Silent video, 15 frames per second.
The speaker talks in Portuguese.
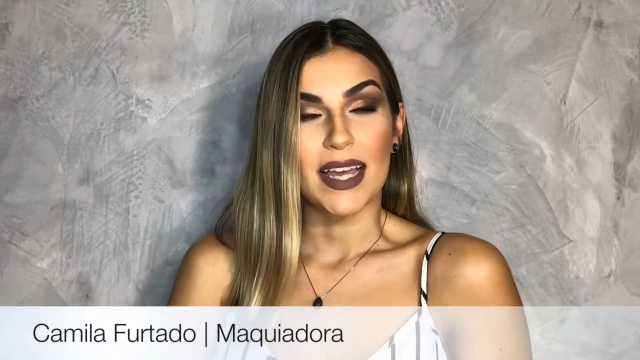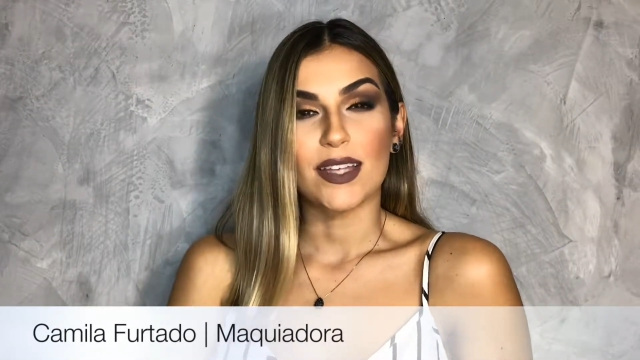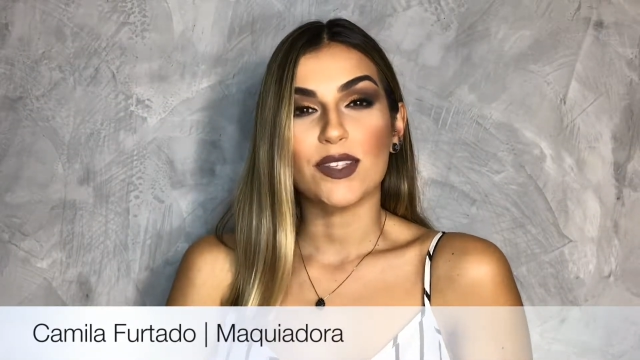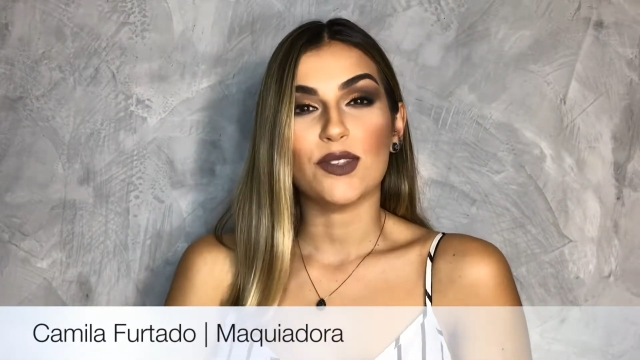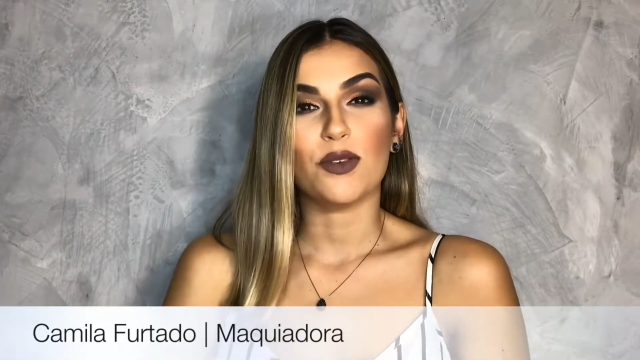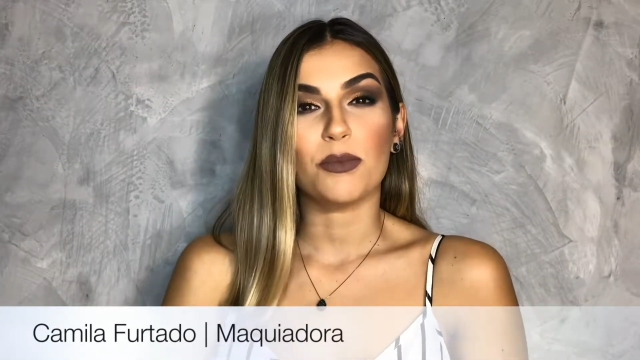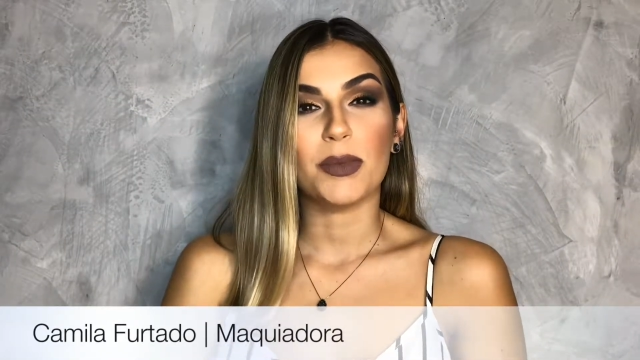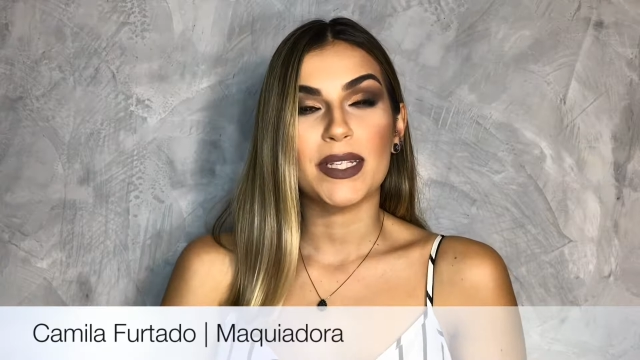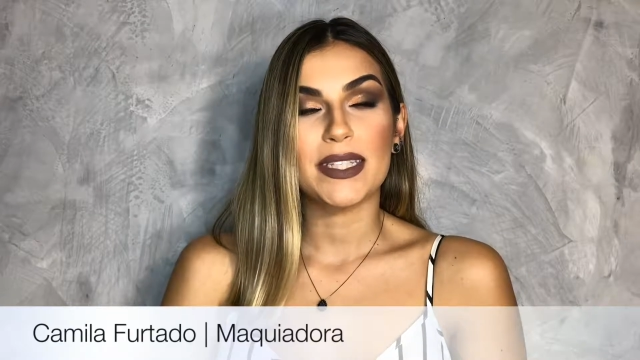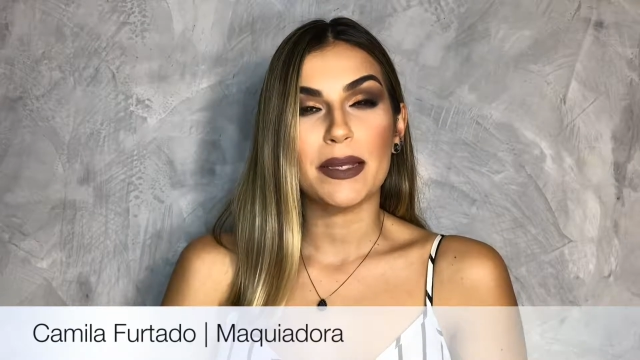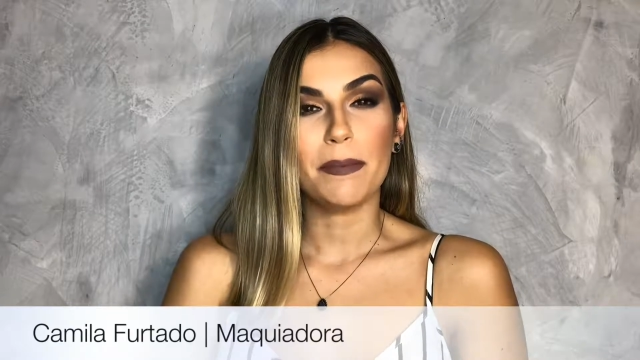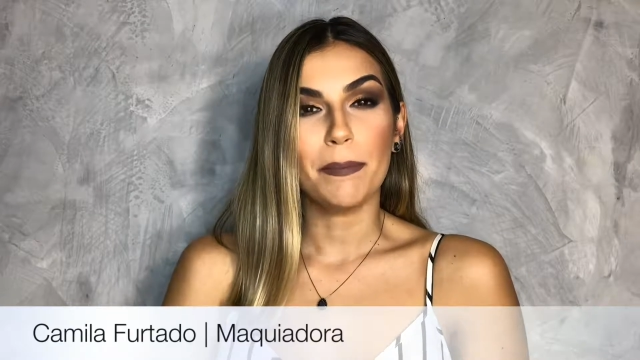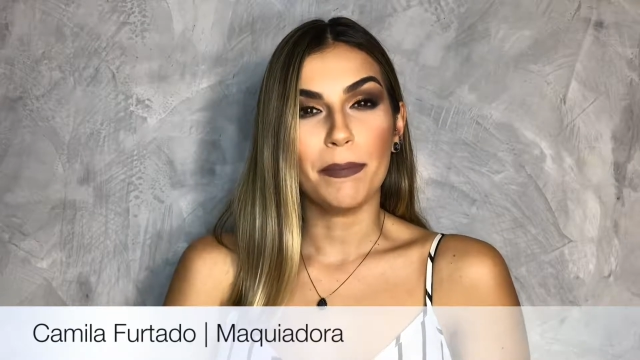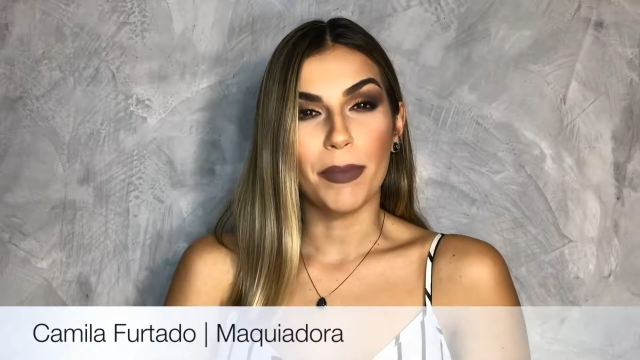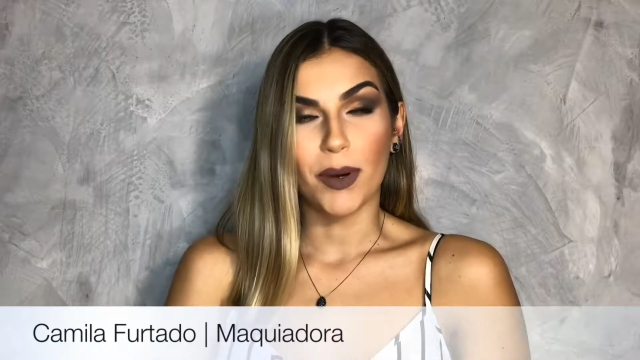as sombras
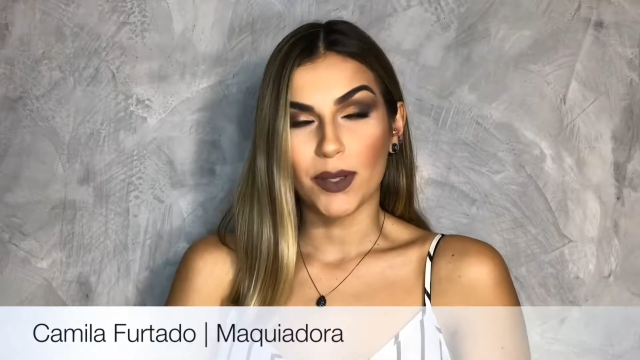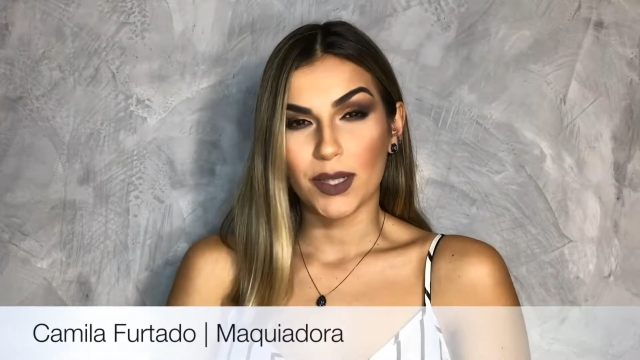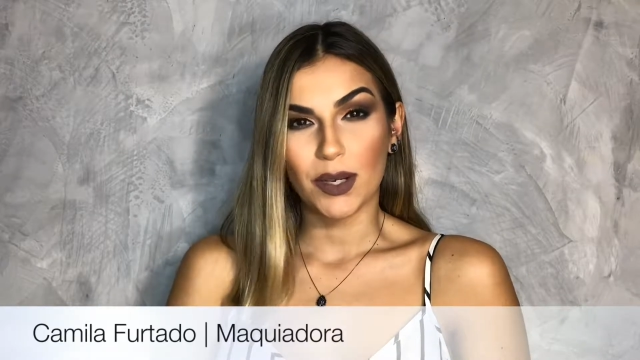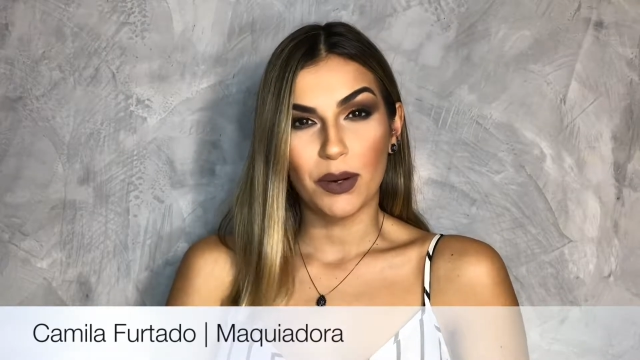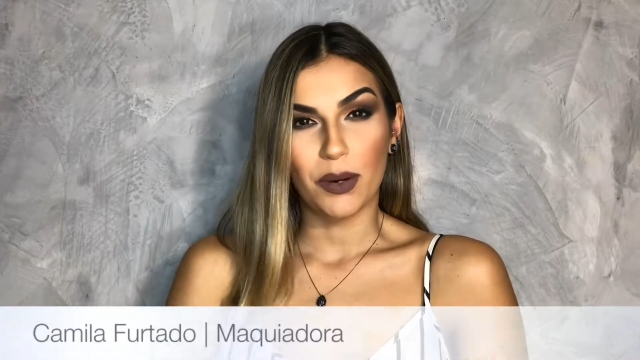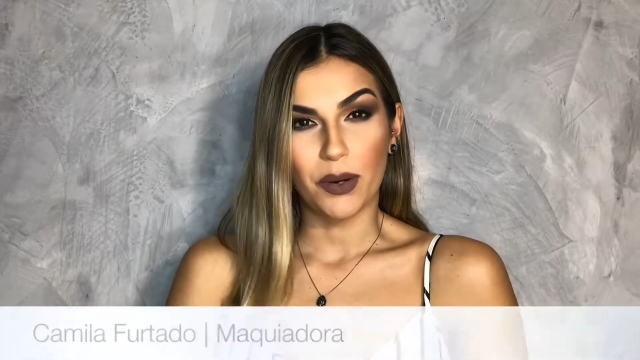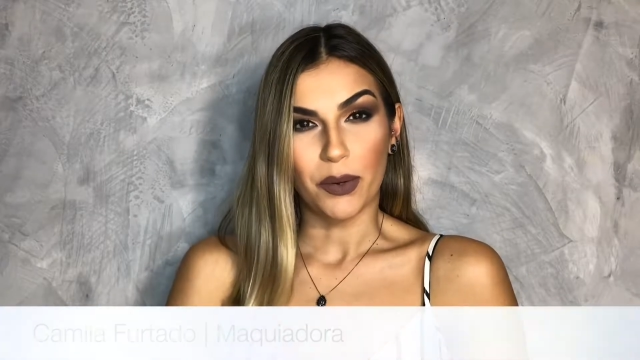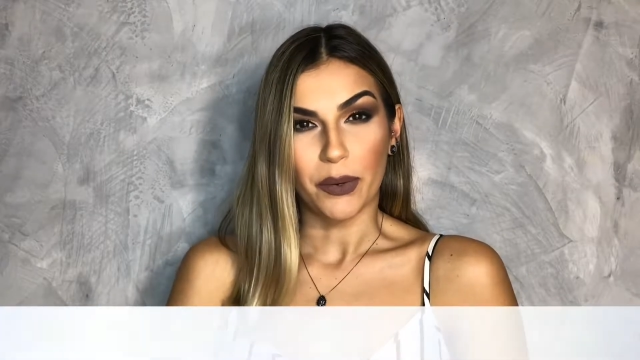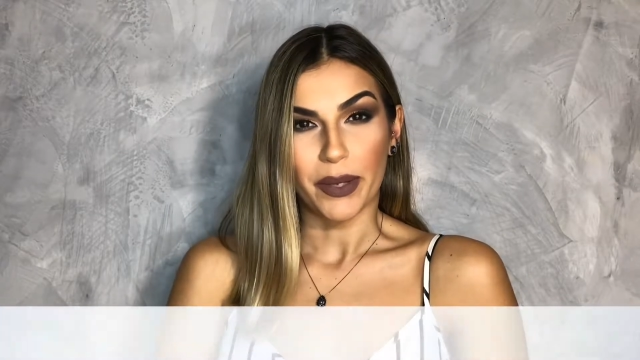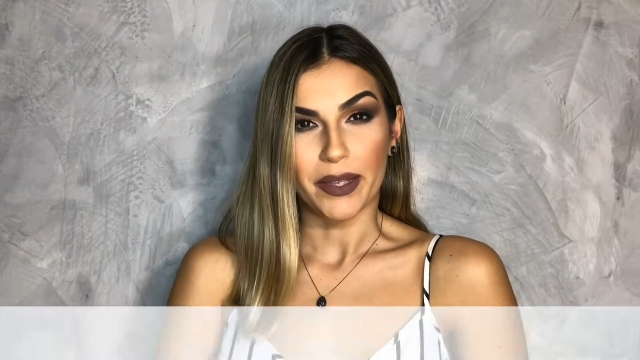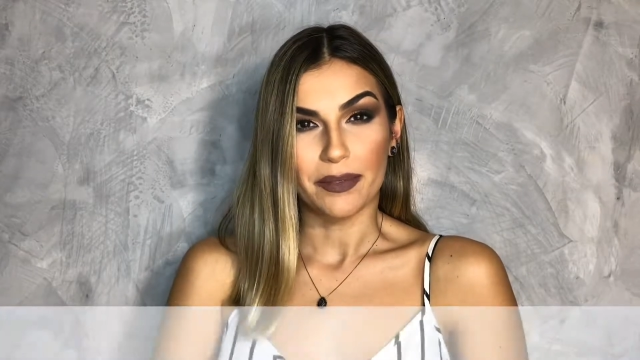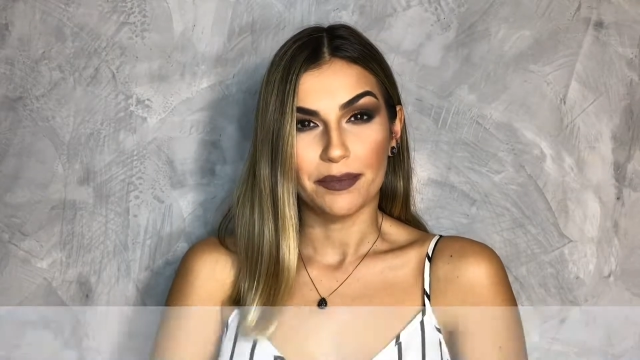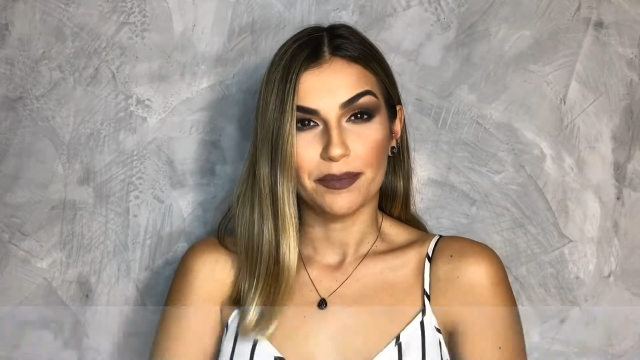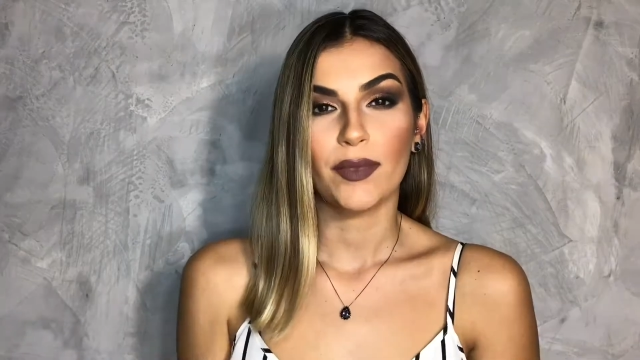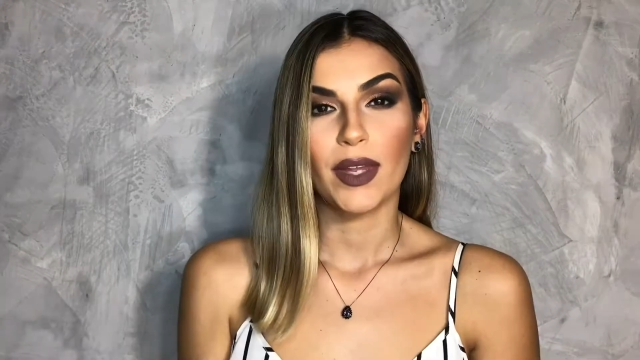em pó da Conoy.